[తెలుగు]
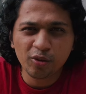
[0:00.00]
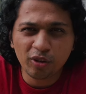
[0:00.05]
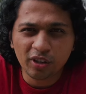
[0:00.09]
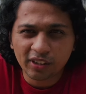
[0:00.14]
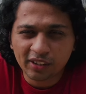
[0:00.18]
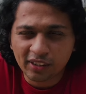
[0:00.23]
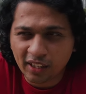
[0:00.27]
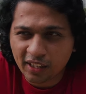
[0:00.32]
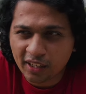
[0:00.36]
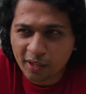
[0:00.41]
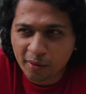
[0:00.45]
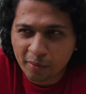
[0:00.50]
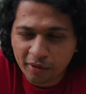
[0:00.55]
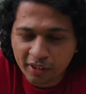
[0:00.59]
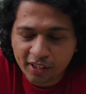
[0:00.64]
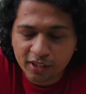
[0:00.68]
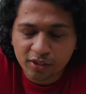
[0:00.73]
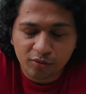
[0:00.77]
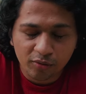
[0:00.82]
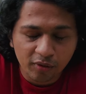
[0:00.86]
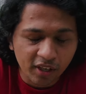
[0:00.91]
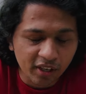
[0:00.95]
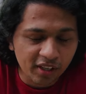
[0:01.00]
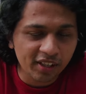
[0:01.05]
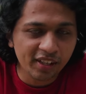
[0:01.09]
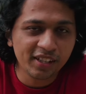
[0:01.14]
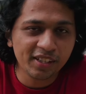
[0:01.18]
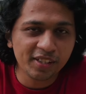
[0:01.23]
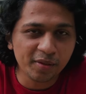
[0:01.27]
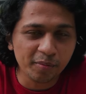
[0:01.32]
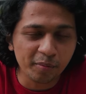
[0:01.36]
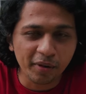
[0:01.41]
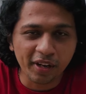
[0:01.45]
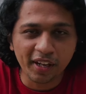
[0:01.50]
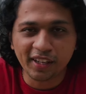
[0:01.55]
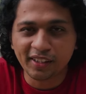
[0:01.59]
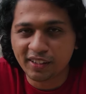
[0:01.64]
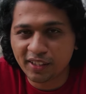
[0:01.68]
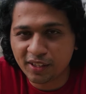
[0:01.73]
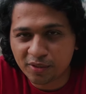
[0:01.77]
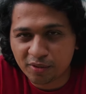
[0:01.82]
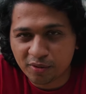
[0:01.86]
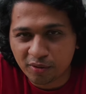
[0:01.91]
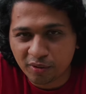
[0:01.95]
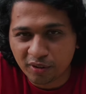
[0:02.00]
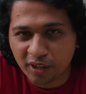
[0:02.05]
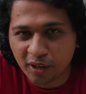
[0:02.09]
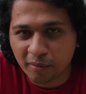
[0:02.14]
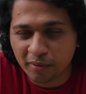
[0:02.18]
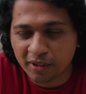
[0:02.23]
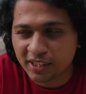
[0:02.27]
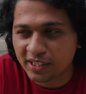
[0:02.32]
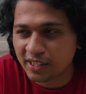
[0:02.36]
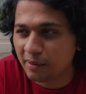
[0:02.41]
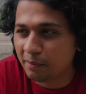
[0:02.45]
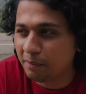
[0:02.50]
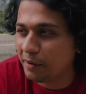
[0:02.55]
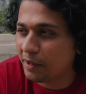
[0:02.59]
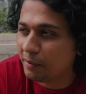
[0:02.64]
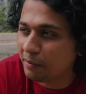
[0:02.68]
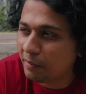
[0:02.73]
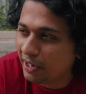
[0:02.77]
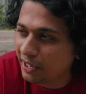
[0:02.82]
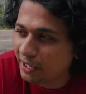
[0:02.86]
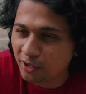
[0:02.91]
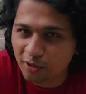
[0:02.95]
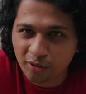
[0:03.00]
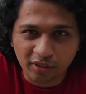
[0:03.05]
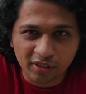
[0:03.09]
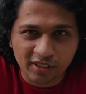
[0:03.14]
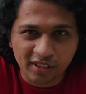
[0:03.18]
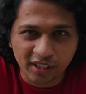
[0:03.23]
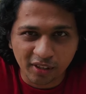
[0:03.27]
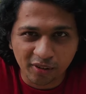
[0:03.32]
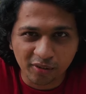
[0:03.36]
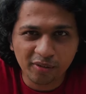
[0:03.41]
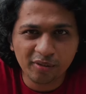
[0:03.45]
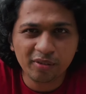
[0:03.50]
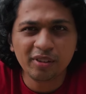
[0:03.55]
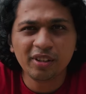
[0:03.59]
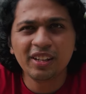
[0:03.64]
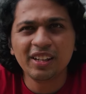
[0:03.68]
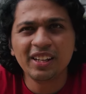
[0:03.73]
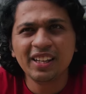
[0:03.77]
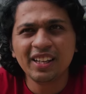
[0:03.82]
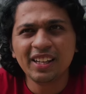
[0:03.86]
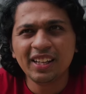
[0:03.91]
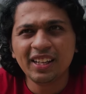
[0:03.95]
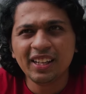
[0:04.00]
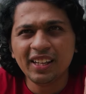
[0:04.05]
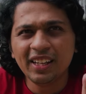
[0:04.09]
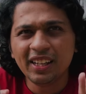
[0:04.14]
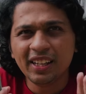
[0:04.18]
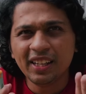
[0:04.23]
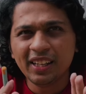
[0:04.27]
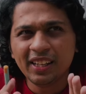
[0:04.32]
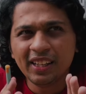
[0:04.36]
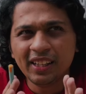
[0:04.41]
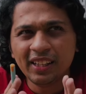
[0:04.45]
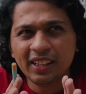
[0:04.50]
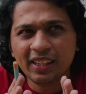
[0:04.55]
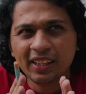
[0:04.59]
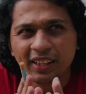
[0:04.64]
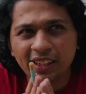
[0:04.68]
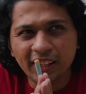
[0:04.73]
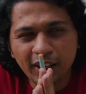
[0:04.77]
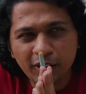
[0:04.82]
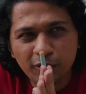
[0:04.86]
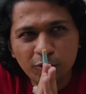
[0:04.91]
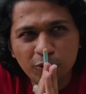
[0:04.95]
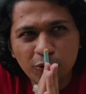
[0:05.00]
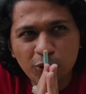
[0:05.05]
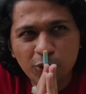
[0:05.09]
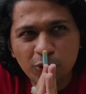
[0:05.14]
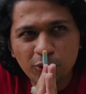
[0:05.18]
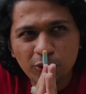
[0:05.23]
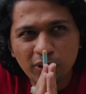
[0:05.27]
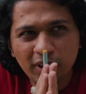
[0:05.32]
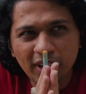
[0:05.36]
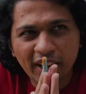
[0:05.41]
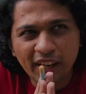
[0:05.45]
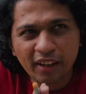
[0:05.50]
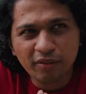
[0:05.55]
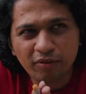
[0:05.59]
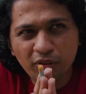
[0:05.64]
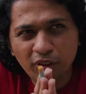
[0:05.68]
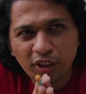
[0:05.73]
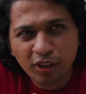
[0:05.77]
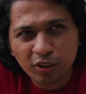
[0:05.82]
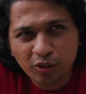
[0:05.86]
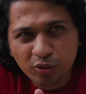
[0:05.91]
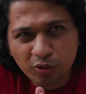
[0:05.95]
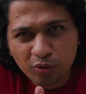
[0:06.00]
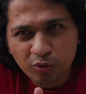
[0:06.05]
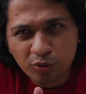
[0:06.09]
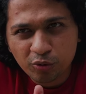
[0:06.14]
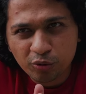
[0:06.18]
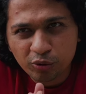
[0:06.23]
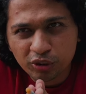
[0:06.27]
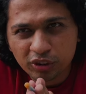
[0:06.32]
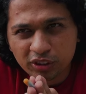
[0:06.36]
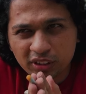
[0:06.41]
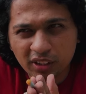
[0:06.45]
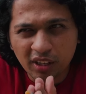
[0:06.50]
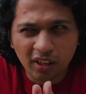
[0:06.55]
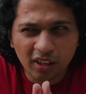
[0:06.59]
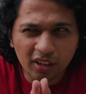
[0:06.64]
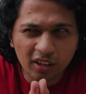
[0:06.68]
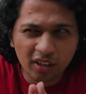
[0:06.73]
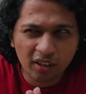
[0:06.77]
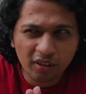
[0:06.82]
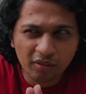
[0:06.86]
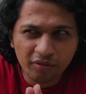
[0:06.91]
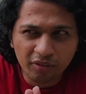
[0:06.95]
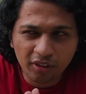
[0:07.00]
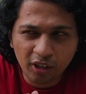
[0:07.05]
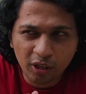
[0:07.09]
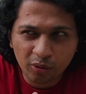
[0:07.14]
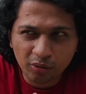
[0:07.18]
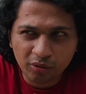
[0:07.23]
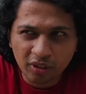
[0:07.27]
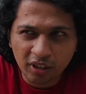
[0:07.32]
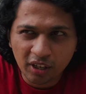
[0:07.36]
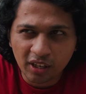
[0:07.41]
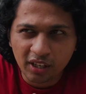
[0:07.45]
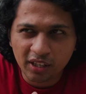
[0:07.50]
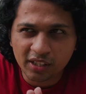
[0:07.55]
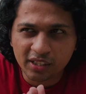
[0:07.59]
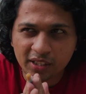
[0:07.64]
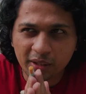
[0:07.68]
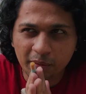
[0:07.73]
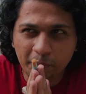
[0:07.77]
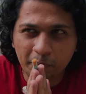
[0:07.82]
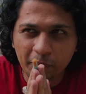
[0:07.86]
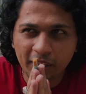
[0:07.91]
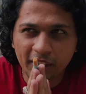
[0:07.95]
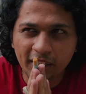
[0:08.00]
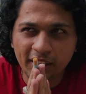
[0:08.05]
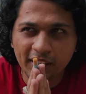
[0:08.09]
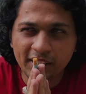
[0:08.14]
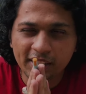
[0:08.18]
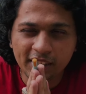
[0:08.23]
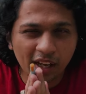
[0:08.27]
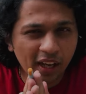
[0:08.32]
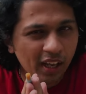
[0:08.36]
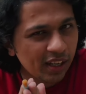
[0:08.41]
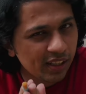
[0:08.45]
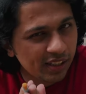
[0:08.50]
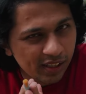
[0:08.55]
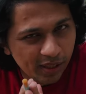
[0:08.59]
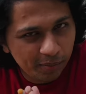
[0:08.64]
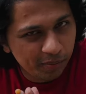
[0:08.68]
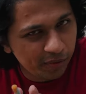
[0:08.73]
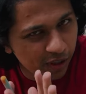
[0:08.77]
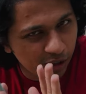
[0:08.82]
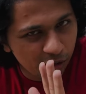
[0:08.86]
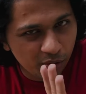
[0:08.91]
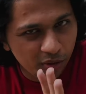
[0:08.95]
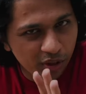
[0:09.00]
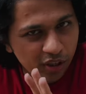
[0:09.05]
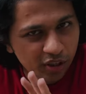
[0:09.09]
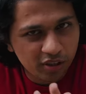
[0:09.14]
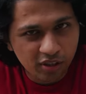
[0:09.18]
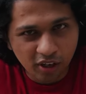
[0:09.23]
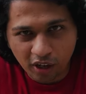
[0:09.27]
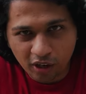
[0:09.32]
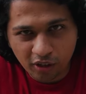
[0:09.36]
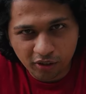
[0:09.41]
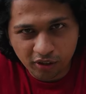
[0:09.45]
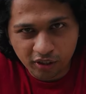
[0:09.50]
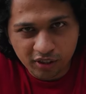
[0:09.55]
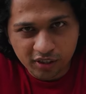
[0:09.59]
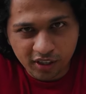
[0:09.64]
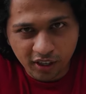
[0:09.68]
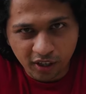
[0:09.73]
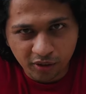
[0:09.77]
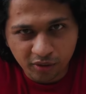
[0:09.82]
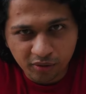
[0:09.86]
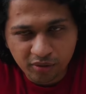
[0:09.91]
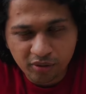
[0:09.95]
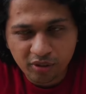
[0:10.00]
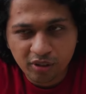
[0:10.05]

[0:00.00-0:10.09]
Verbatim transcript: ఒక థర్టీ మినిట్స్ వర్క్ నుంచి బ్రేక్ తీసుకుందామని చెప్పి బయటకు వచ్చాను నేను లైఫ్లో ఎందుకు స్టక్గా ఫీల్ అవుతున్నానని చెప్పి చాలాసేపు దీని గురించి ఆలోచించాను